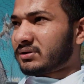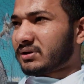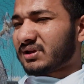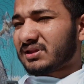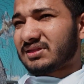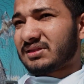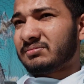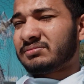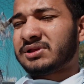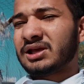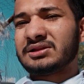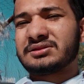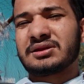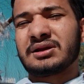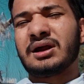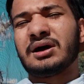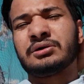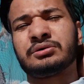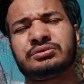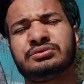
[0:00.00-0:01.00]
कसम से
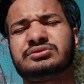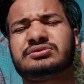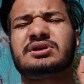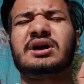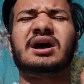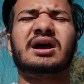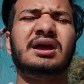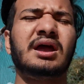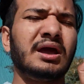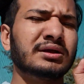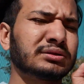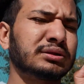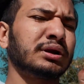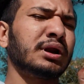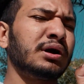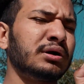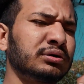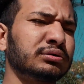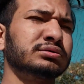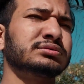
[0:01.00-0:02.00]
इतना गुस्सा आया
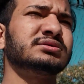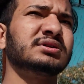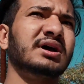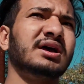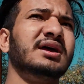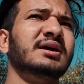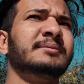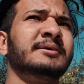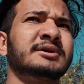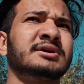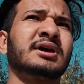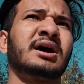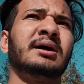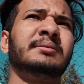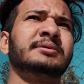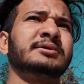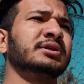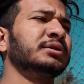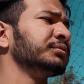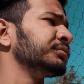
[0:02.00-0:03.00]
इतना गुस्सा आया मैं क्या
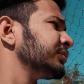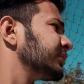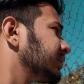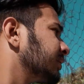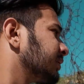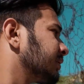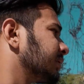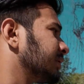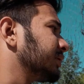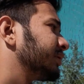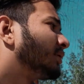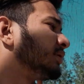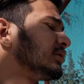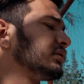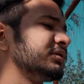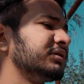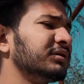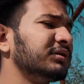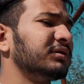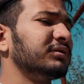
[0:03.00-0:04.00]
बताऊँ
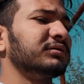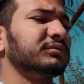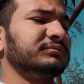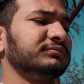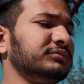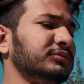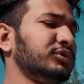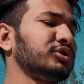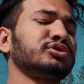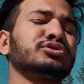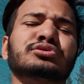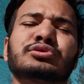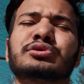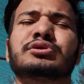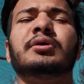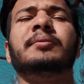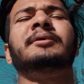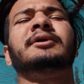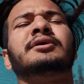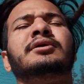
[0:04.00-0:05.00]
और
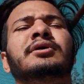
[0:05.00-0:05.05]
दुख भी